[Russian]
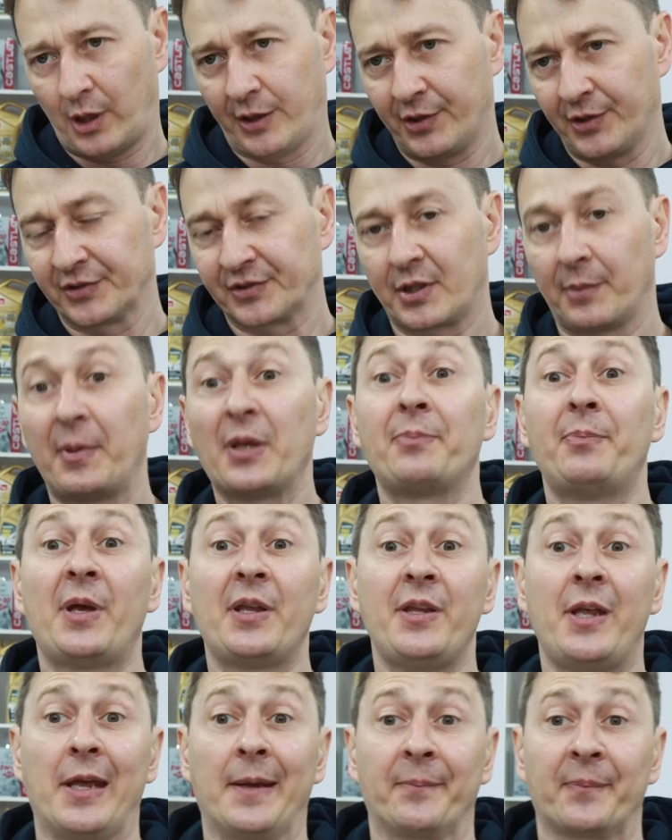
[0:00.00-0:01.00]
11, 5,
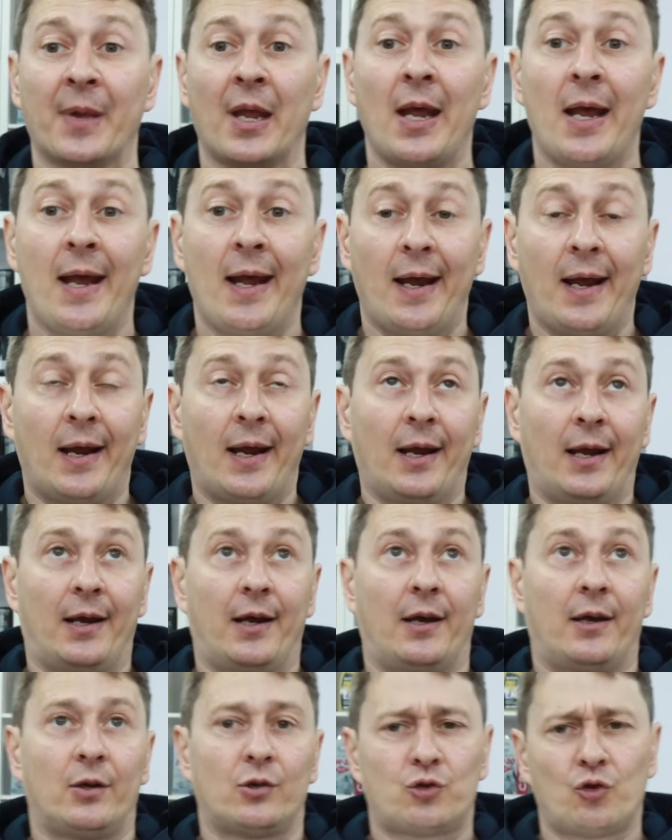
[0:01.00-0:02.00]
5 дней,
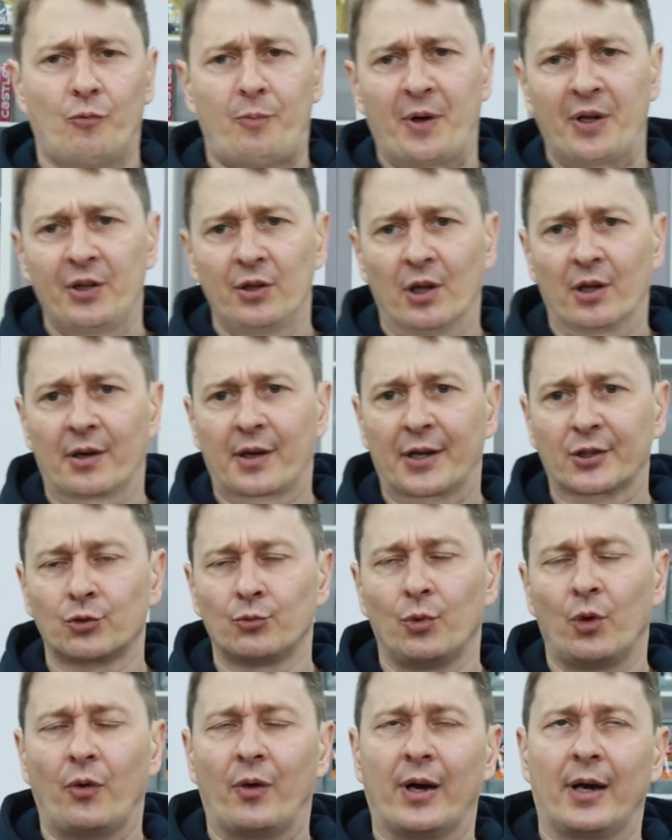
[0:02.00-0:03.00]
ну, что в пределах
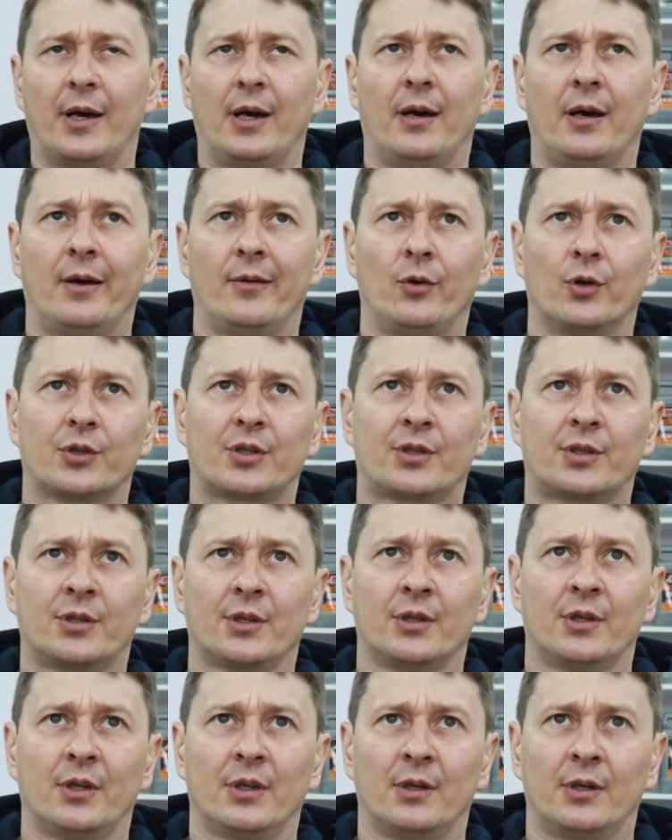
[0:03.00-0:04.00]
разумного. А вот
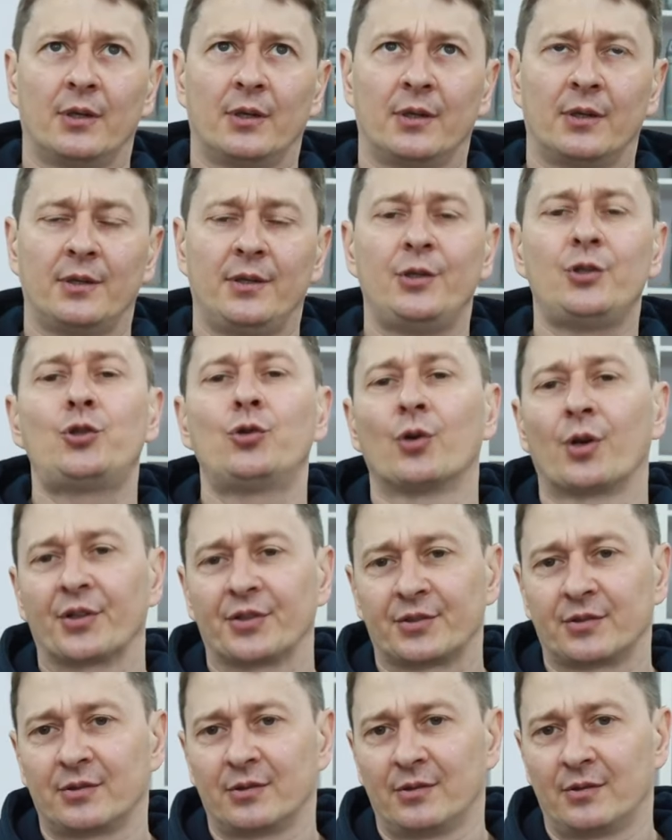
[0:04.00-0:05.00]
еще
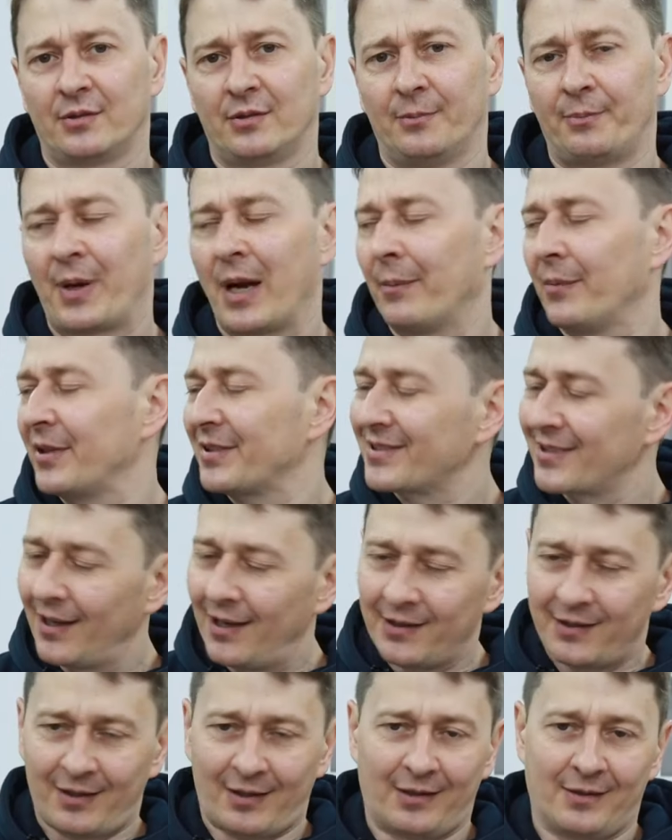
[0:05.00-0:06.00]
раз, Прям
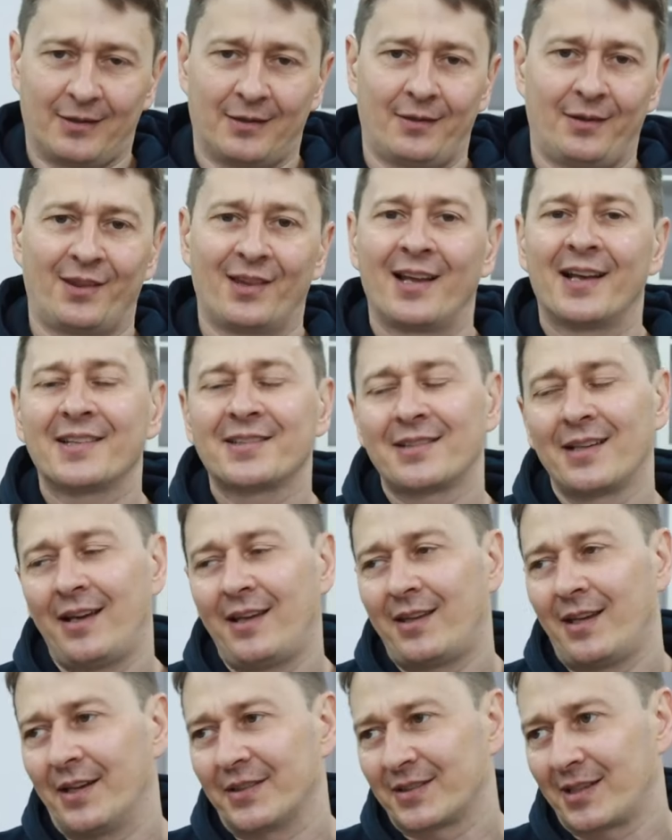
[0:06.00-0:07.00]
настоятельно,
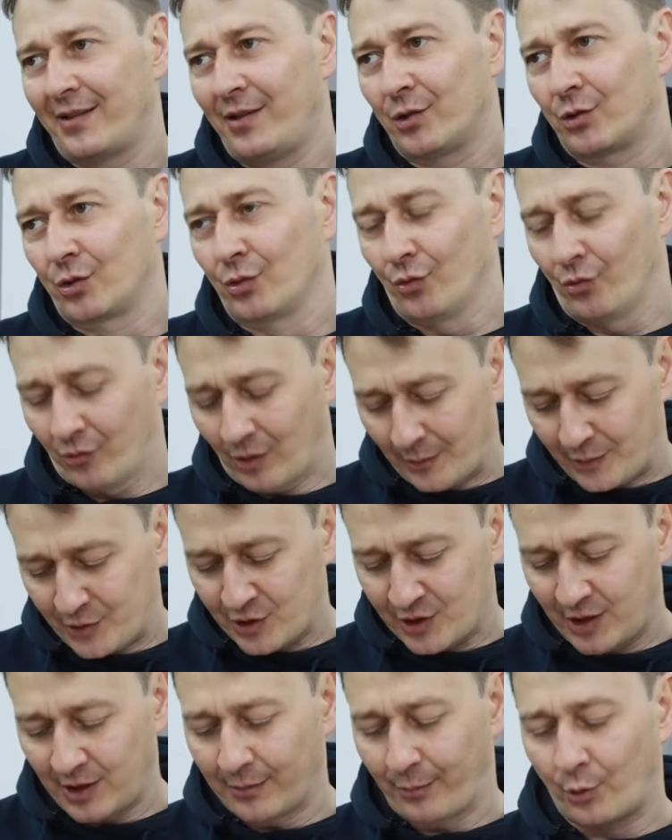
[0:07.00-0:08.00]
настоятельно советую.
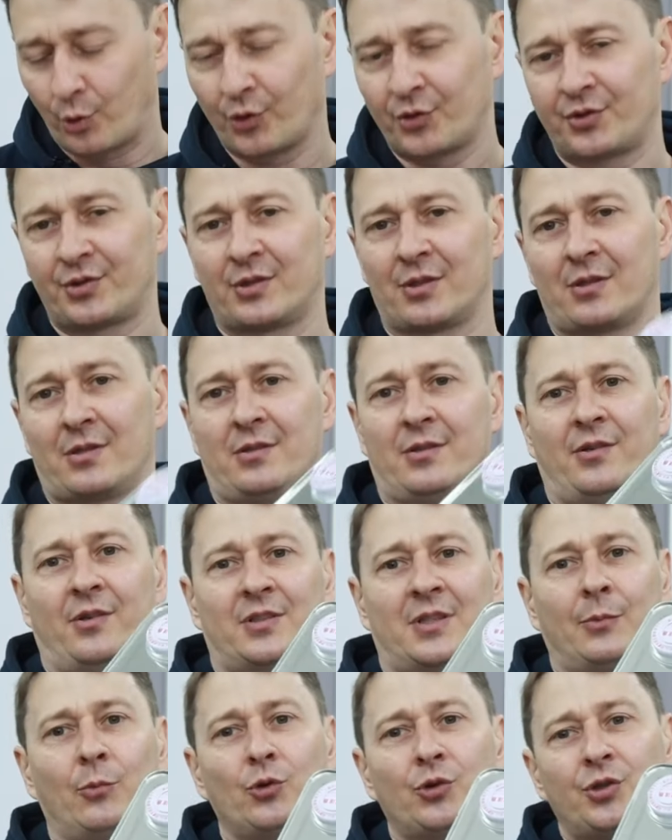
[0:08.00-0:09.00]
Вообще просто
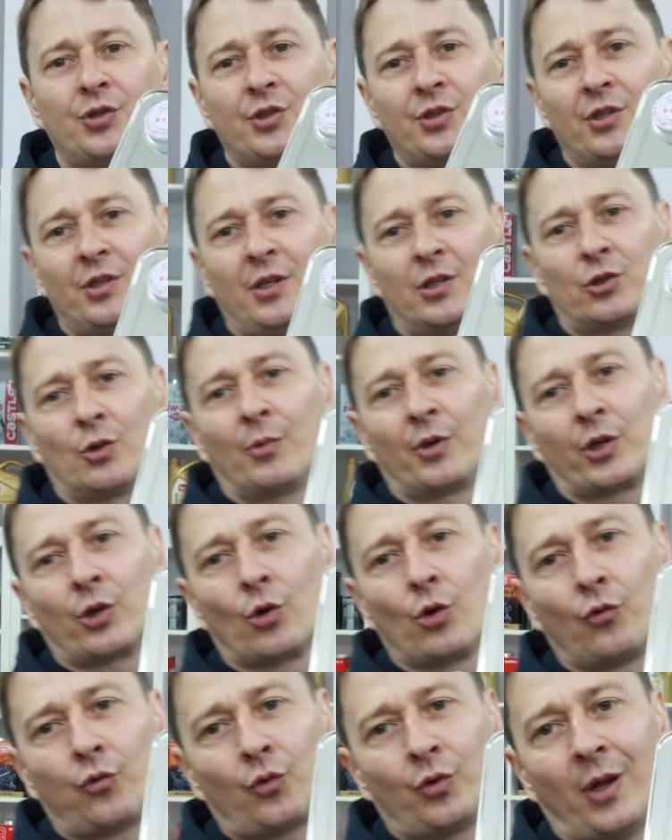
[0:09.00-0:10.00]
забудьте эту
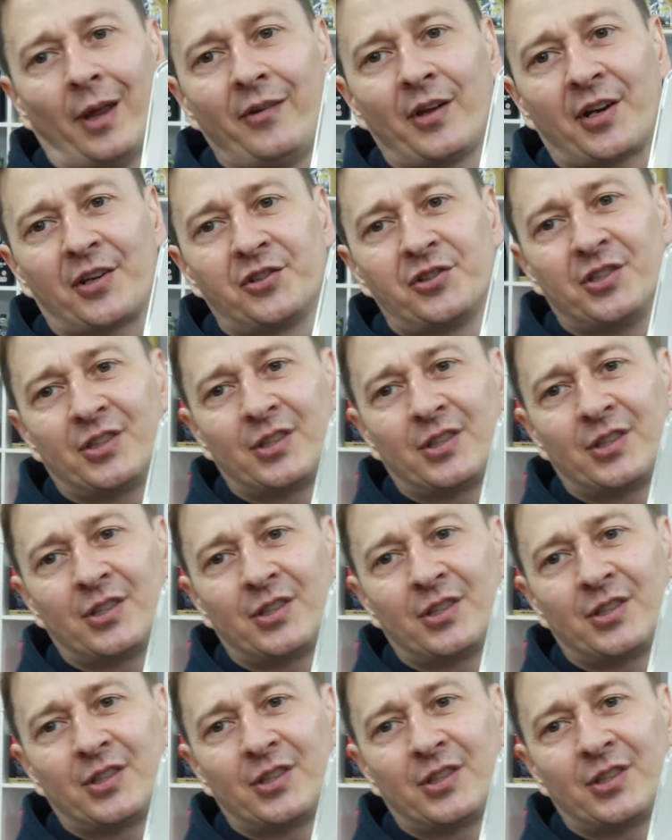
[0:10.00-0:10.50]
маркировку на верхней